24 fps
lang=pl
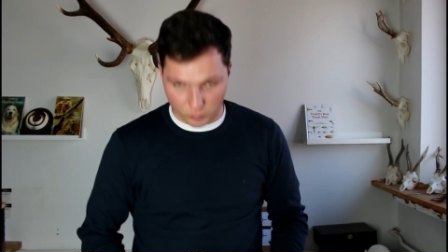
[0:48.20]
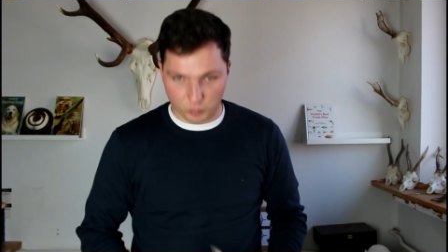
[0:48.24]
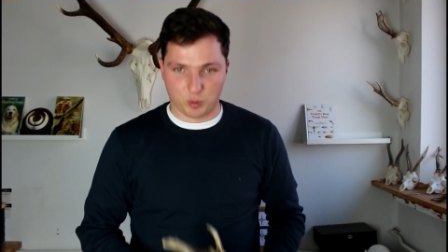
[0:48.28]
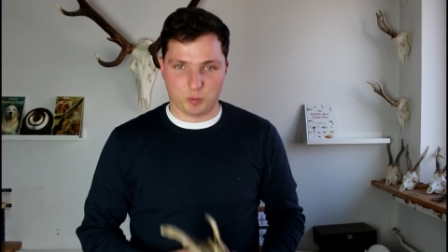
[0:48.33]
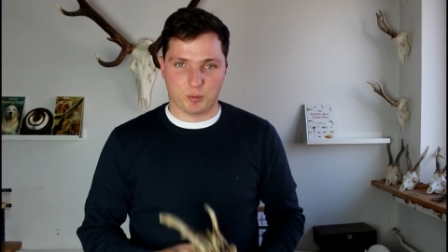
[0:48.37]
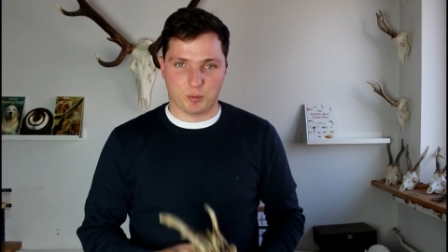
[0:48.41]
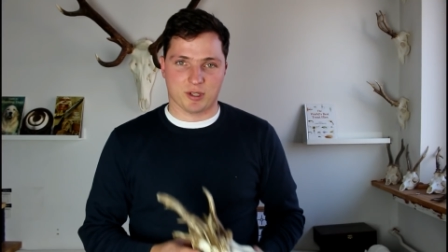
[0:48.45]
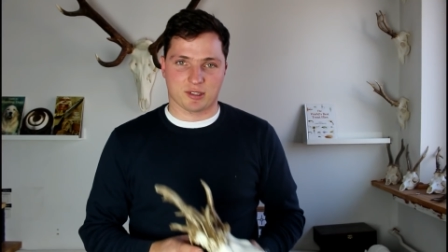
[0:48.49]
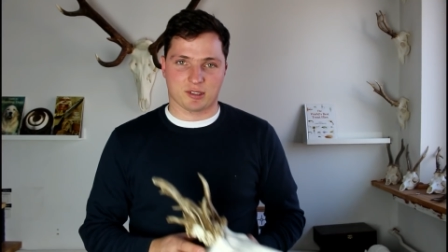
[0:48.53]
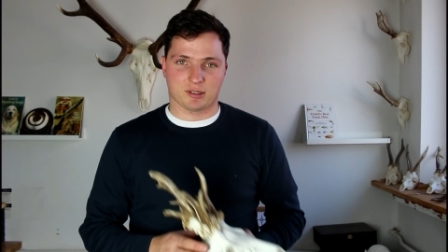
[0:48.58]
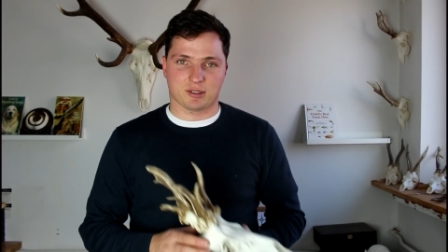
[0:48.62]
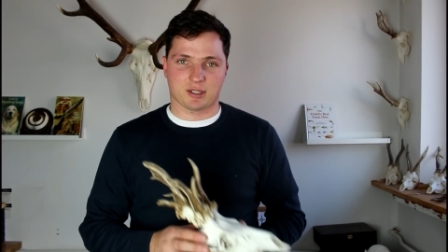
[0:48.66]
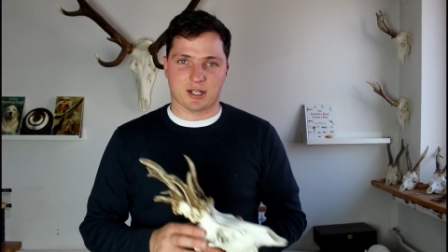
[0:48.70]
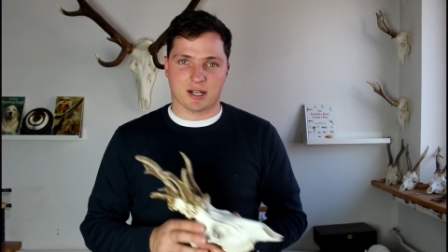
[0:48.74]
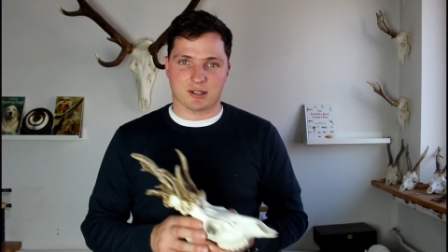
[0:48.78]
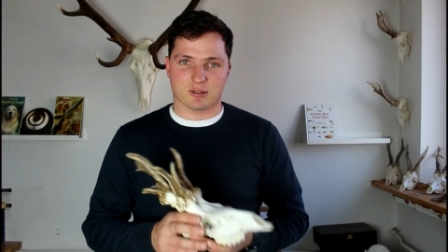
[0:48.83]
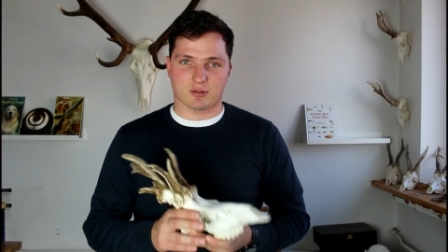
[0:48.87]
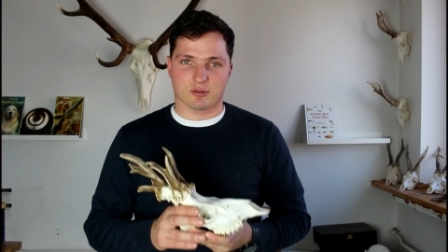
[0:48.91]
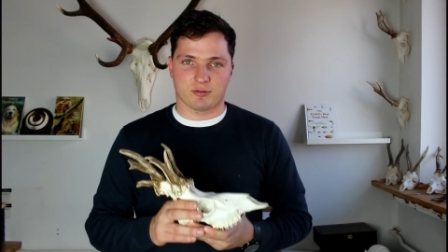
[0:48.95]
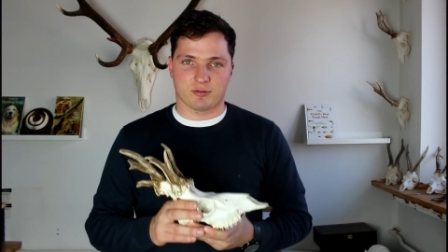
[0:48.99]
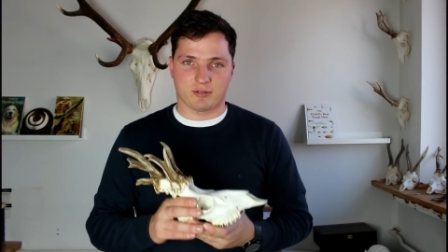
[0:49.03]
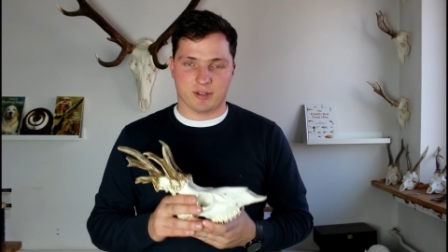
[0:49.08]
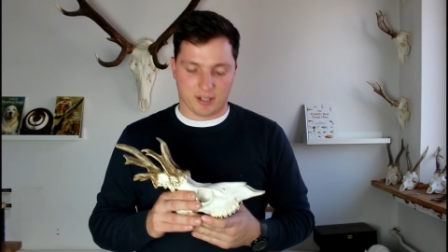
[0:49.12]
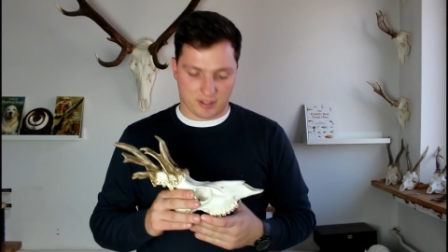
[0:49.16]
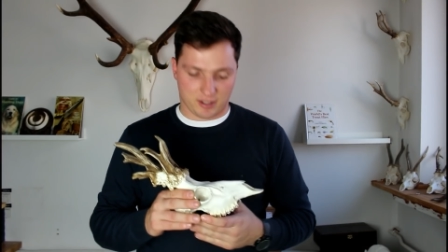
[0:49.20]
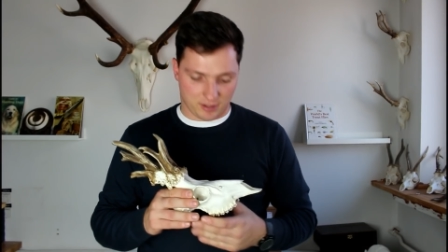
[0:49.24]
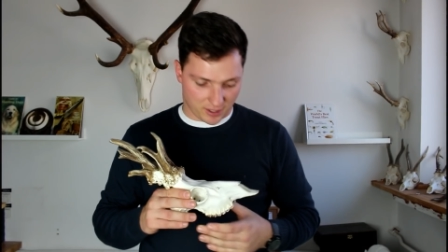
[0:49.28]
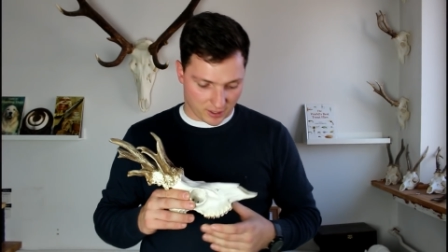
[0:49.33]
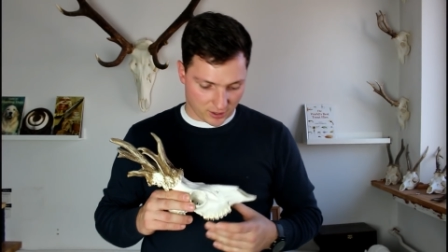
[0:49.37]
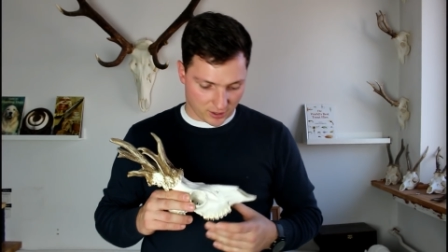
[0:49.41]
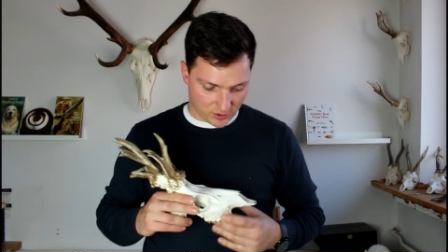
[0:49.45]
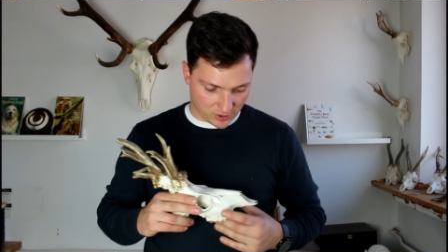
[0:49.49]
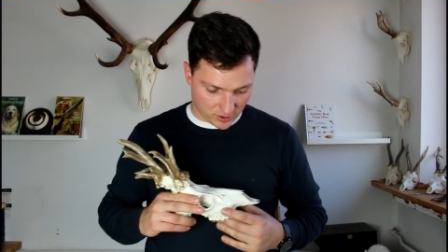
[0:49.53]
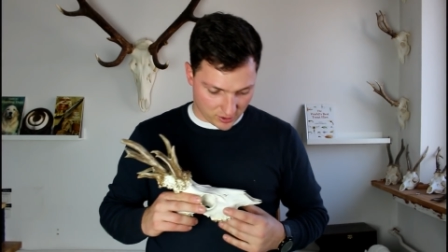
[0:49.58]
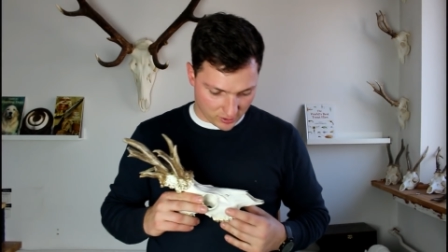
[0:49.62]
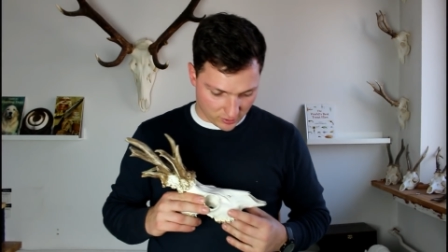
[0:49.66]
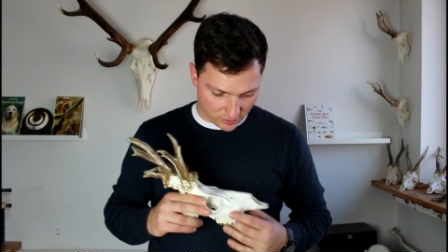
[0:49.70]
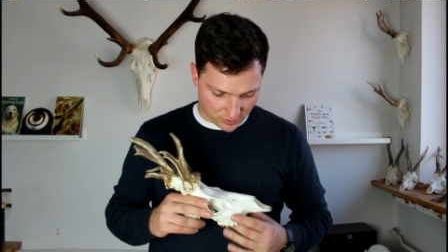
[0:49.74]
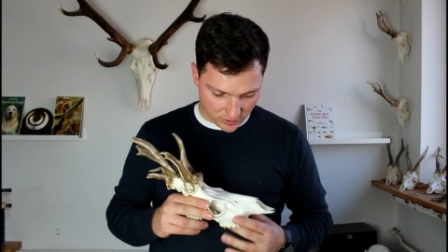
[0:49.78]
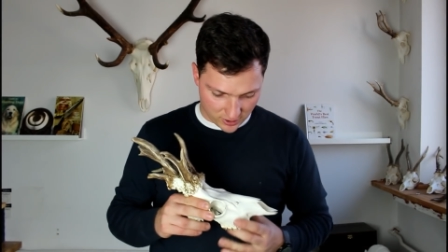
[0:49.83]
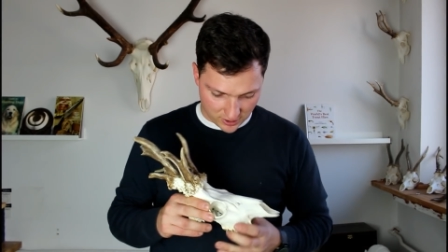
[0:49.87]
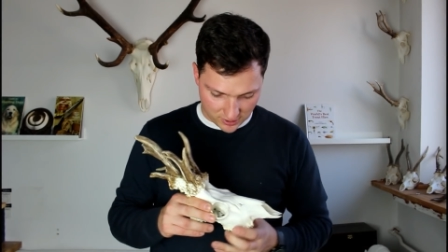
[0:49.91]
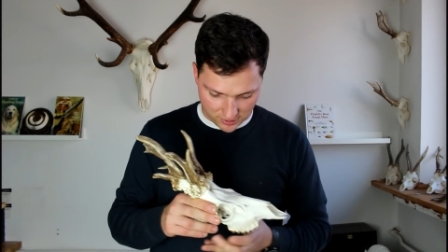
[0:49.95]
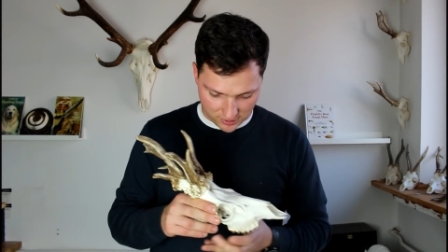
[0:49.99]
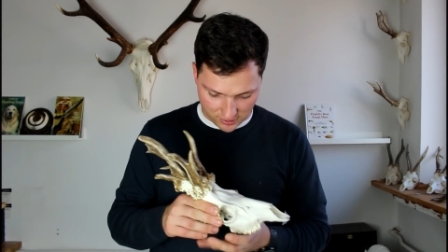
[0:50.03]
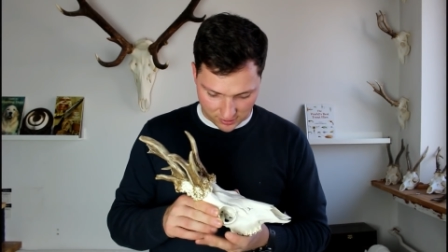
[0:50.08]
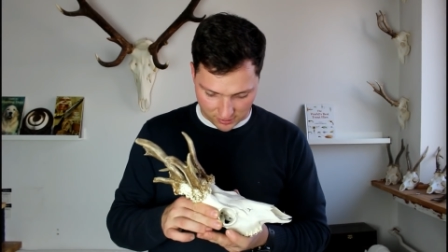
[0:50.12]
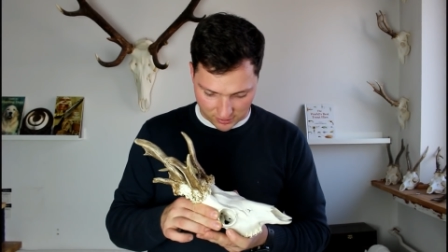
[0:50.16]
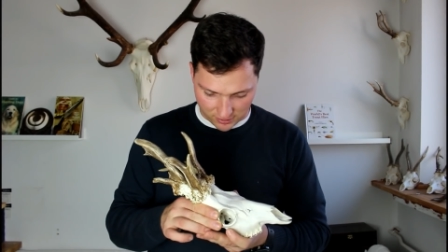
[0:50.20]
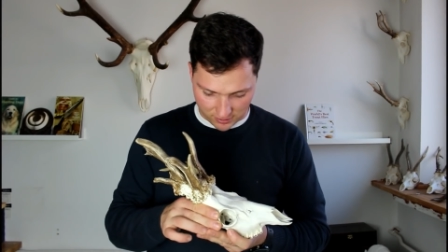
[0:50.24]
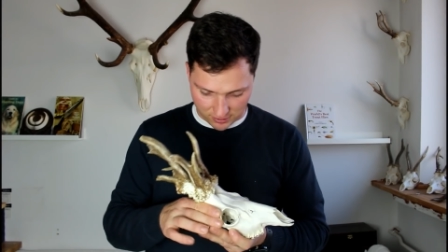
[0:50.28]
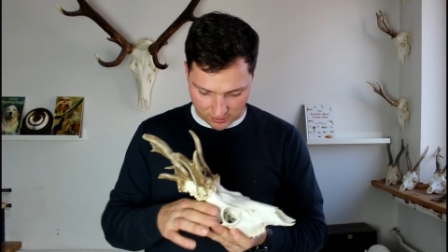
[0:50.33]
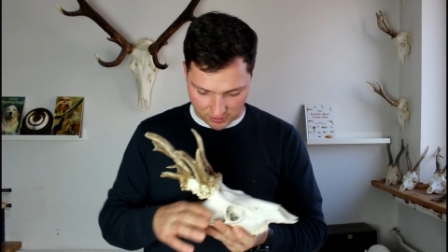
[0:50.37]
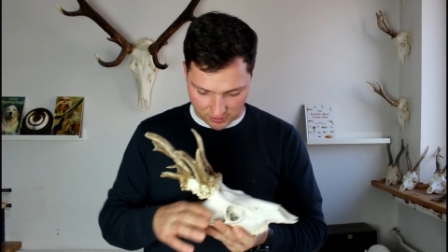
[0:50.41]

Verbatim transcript: mój pies od razu wie, tak, że coś jest,